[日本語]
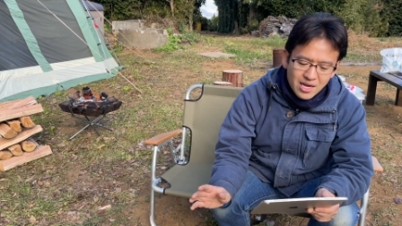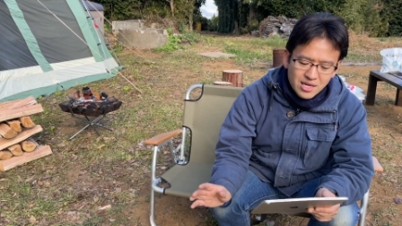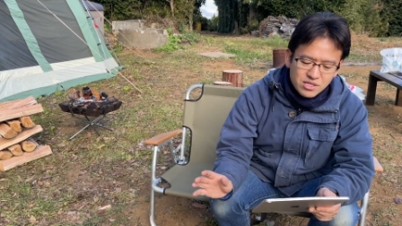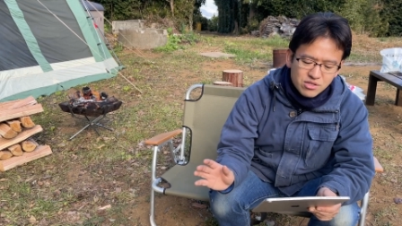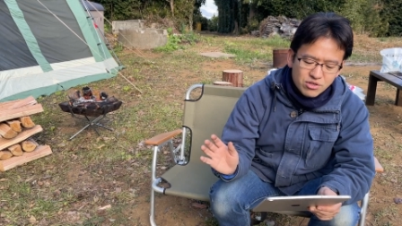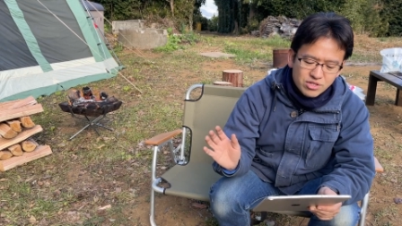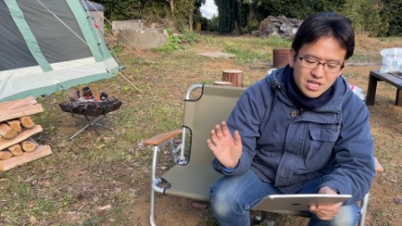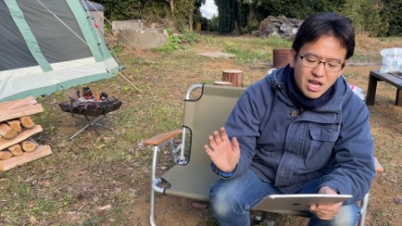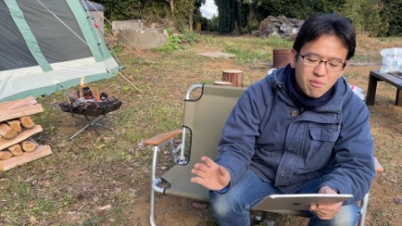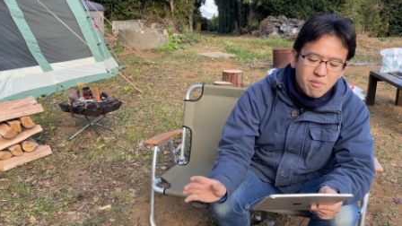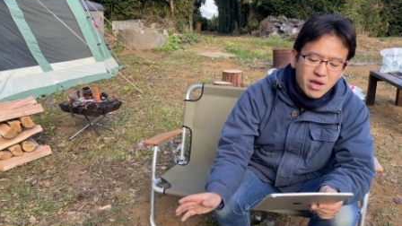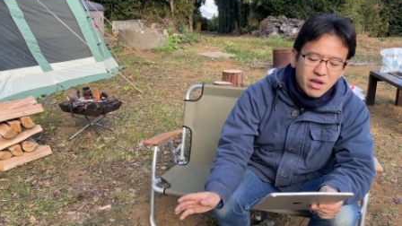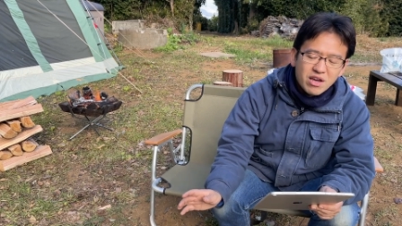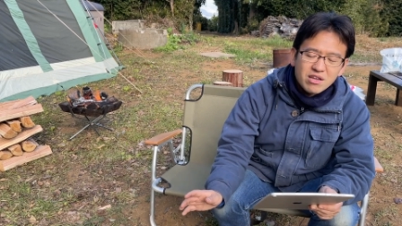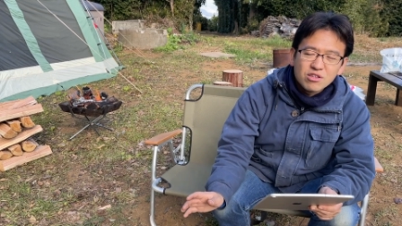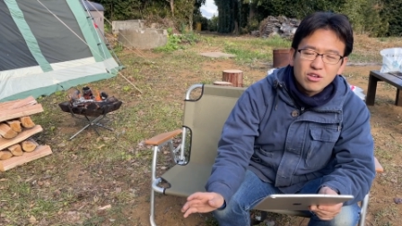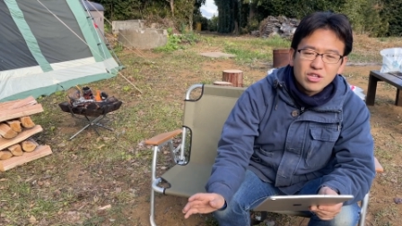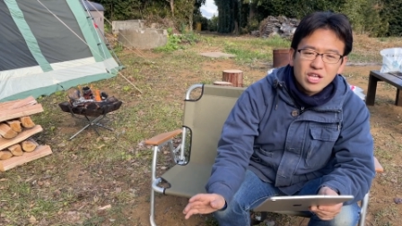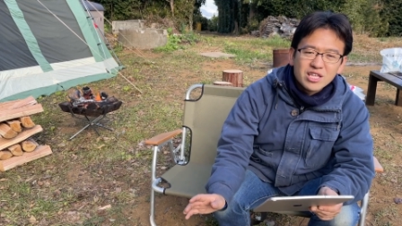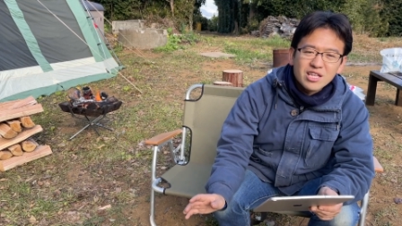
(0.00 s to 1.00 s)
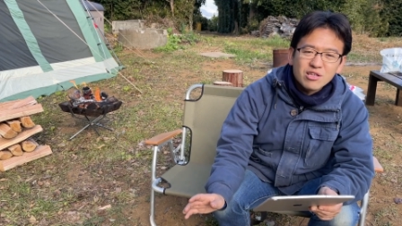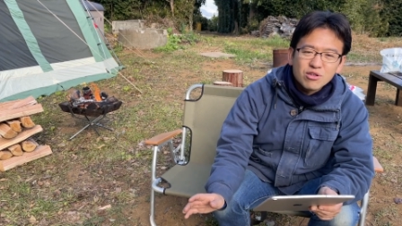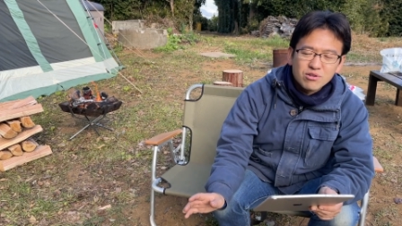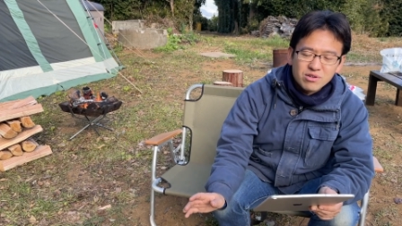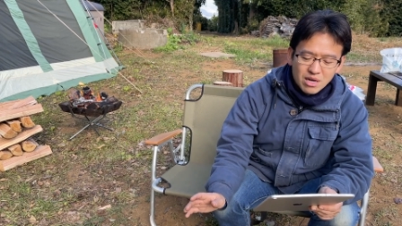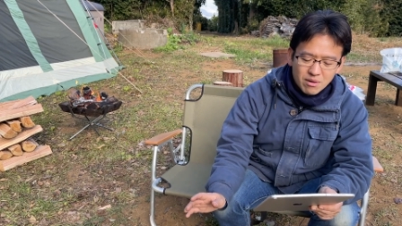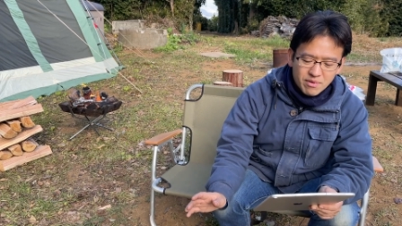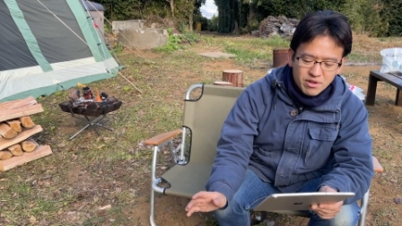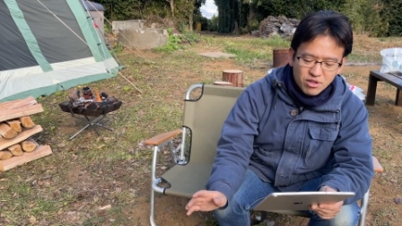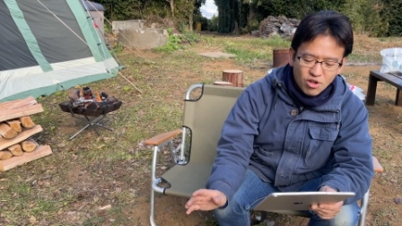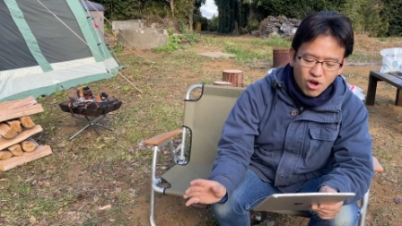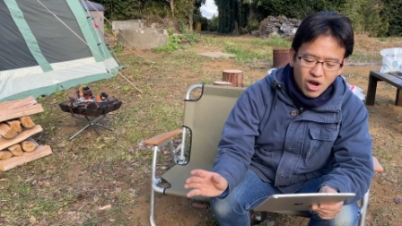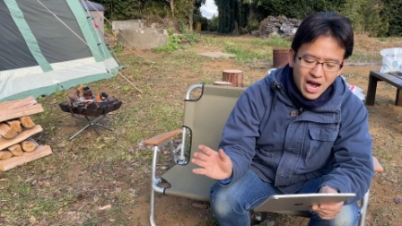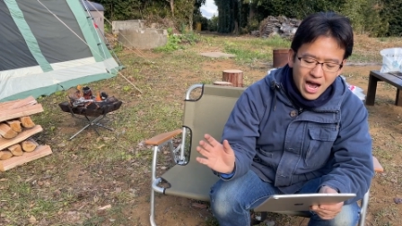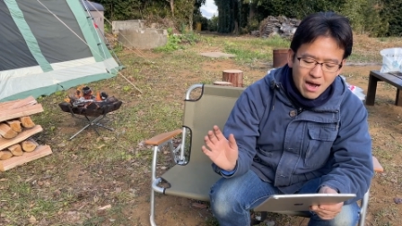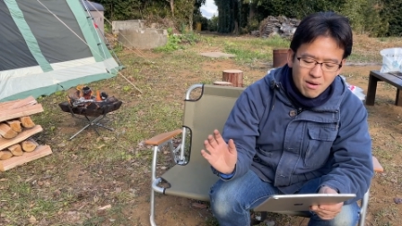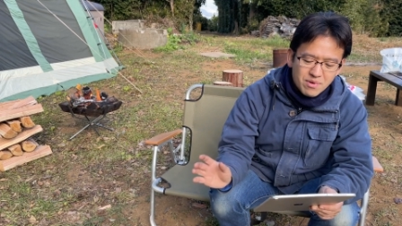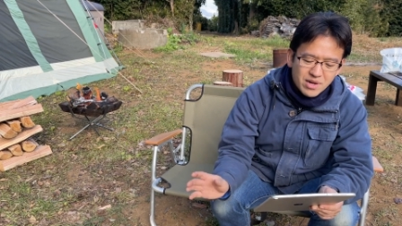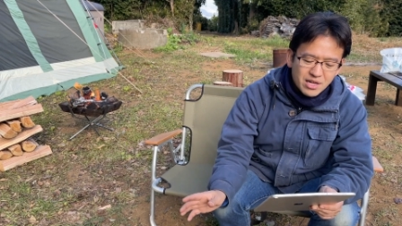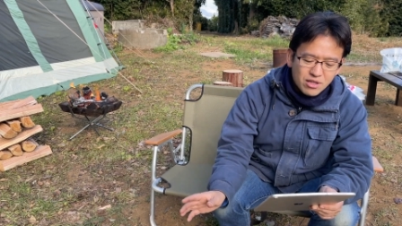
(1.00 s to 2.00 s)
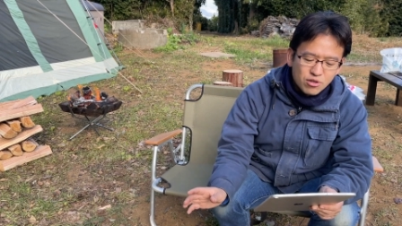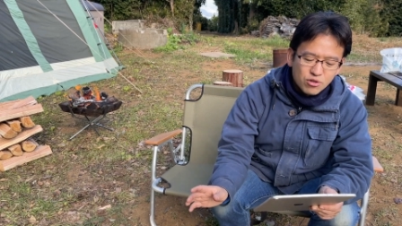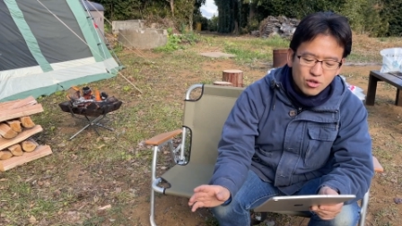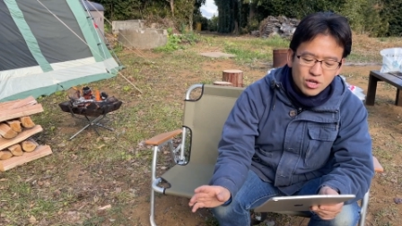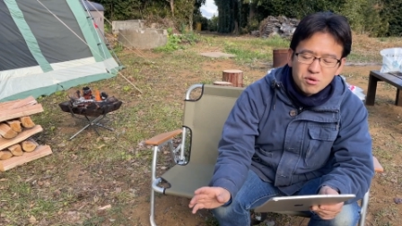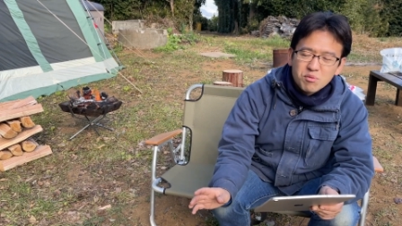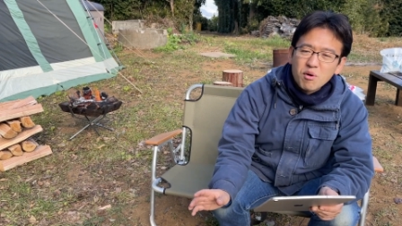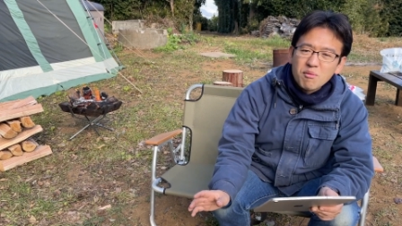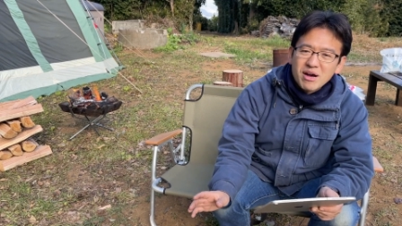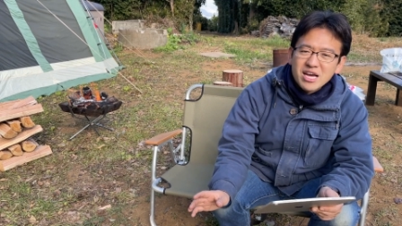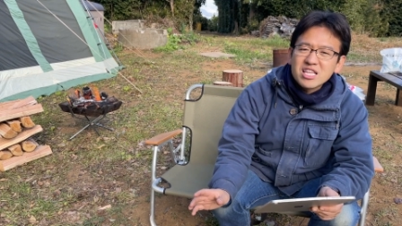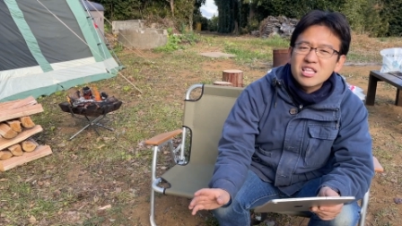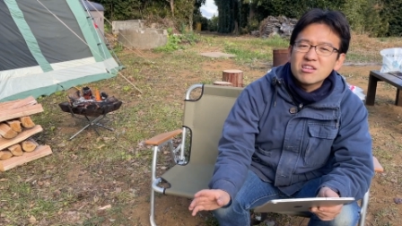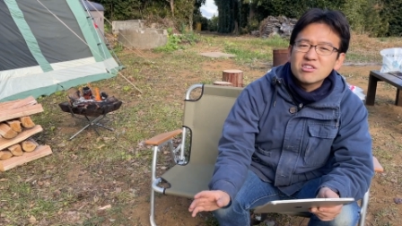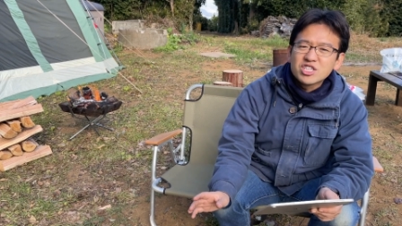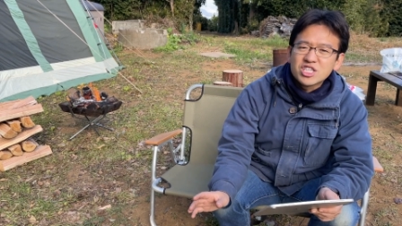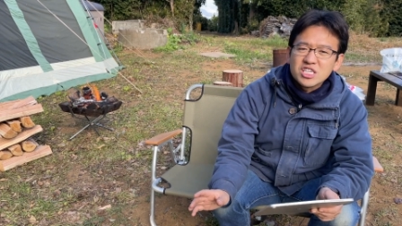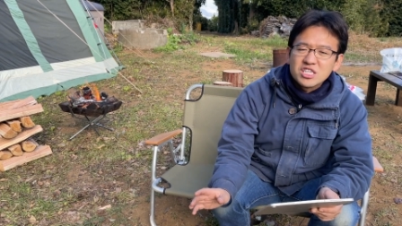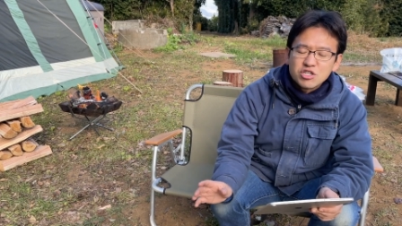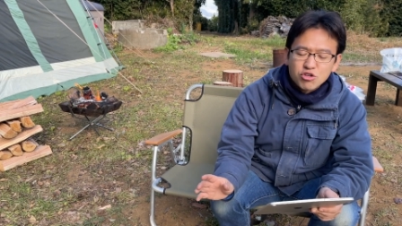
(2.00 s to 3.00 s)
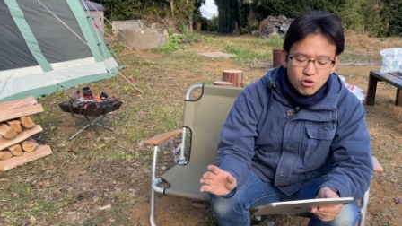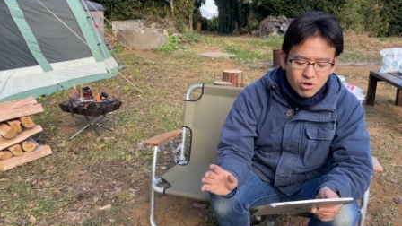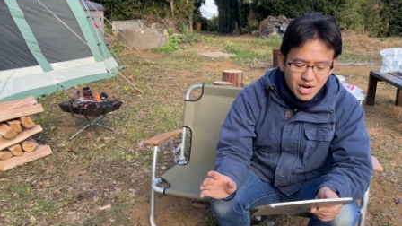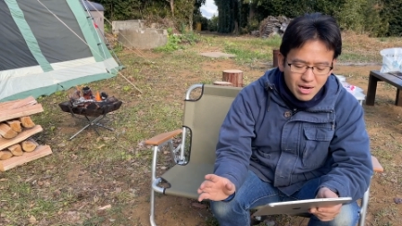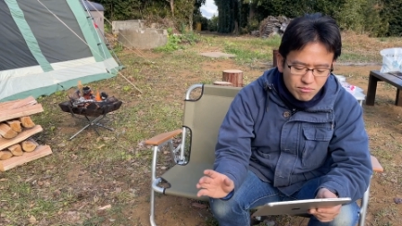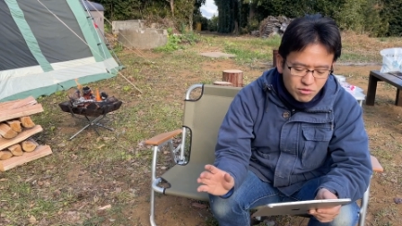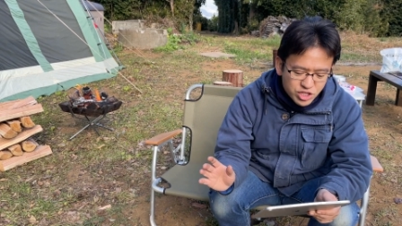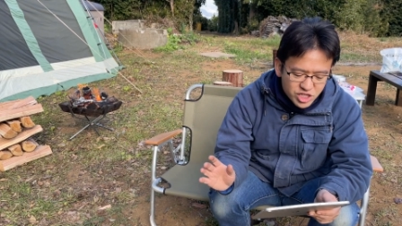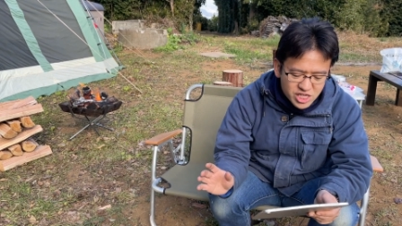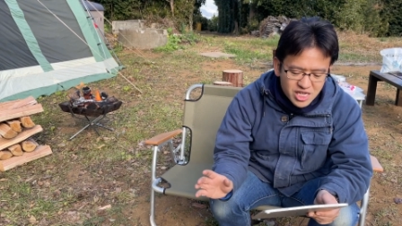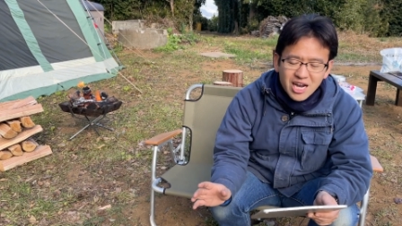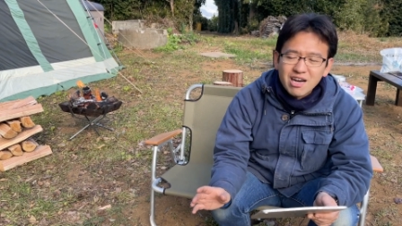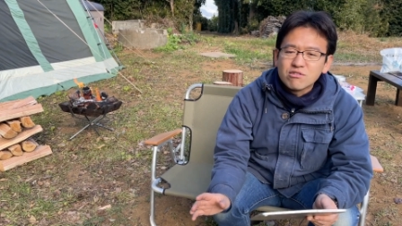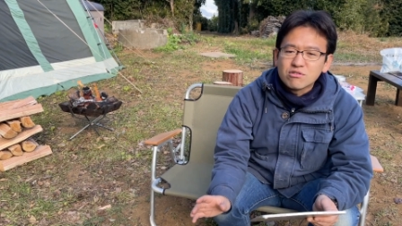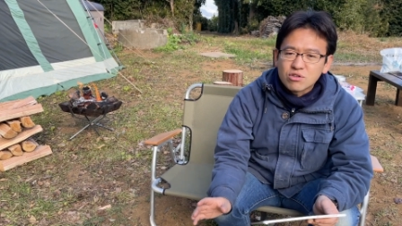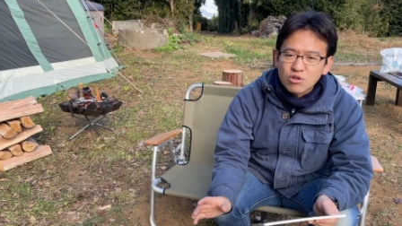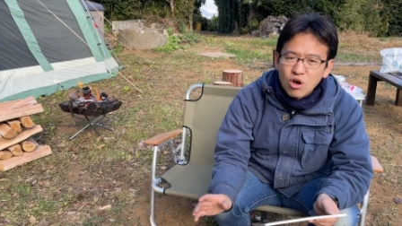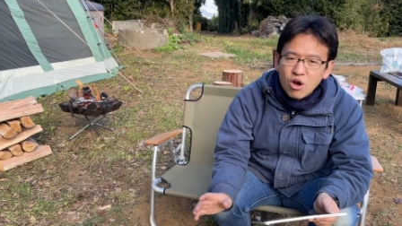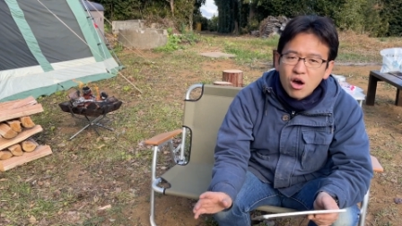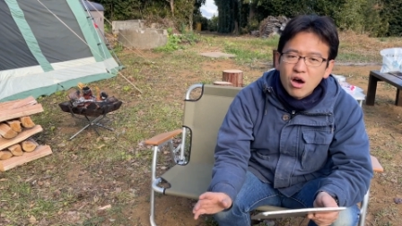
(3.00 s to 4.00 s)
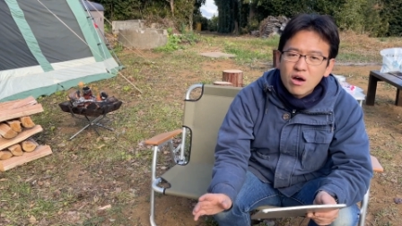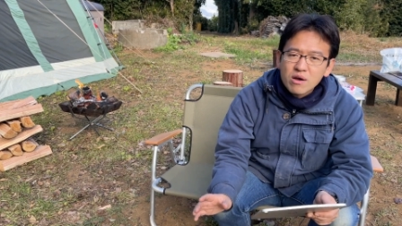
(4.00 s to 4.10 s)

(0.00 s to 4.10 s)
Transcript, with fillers: そのさんびゃくえんのネタと比べると油ののりも負けてるし食感も違うと。